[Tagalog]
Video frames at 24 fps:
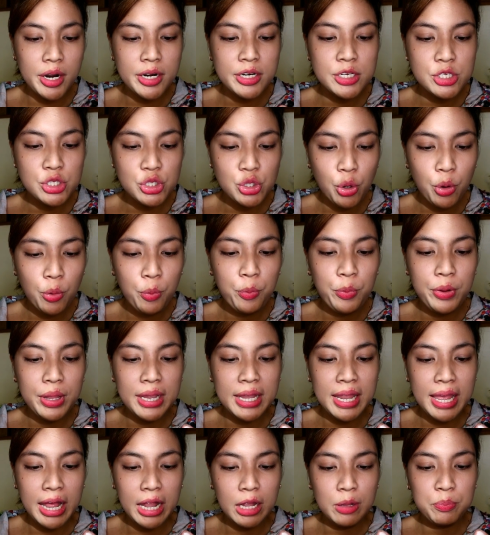Our soap
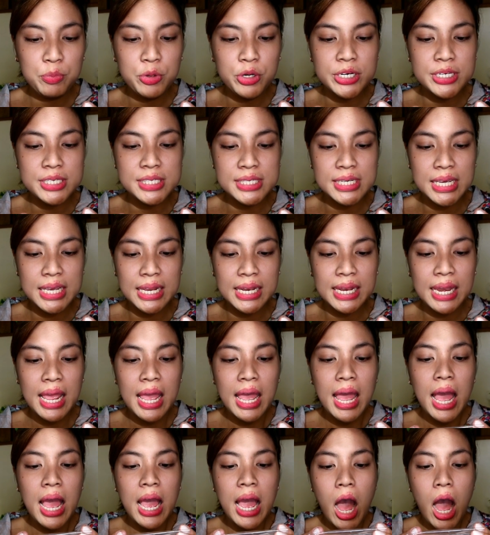will help your skin
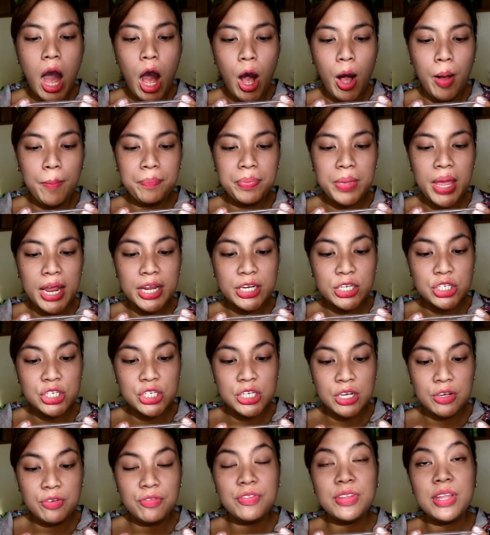um,
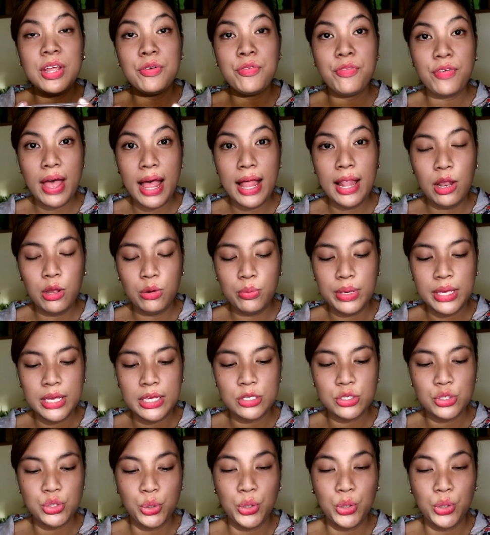achieve the following.